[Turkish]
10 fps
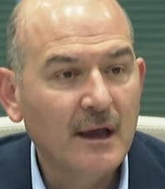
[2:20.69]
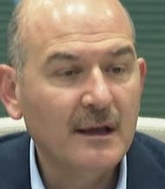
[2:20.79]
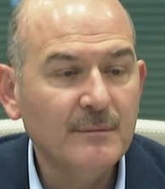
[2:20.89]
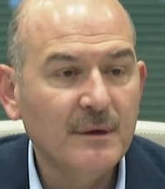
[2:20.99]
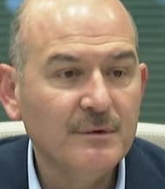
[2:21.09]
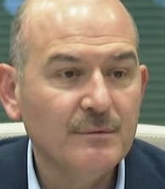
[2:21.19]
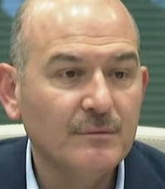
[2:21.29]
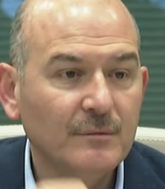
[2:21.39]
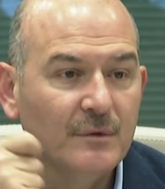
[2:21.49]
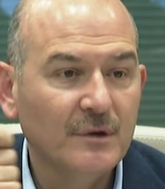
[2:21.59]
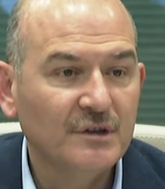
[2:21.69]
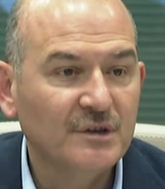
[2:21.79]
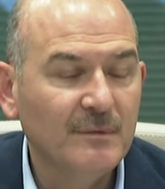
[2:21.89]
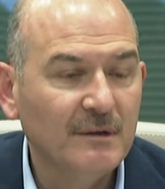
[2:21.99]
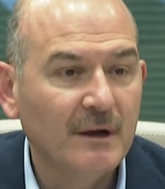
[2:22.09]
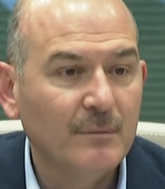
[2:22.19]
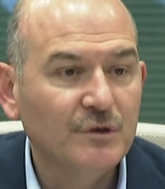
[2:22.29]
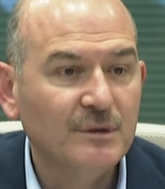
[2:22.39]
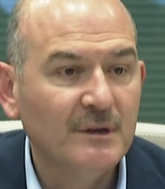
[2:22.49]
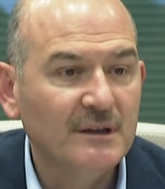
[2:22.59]
Elimde bir kimlik var, bu
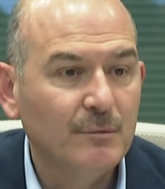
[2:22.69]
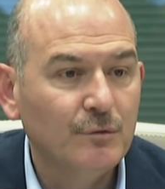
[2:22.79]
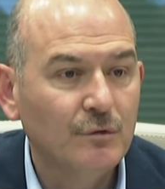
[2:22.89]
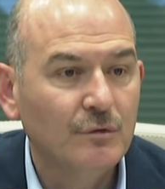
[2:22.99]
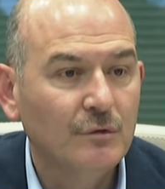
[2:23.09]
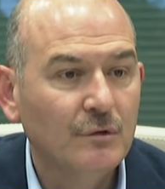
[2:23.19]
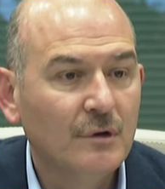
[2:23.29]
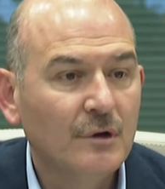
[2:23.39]
kimlikle bunu